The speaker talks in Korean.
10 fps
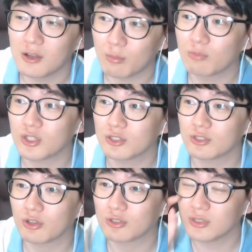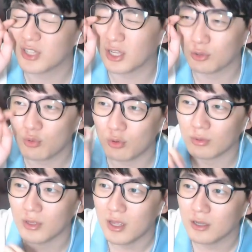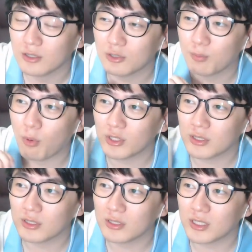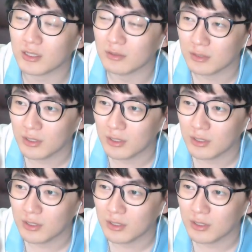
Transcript: 범죄를 저지른 게 아니고 그리고 본인들이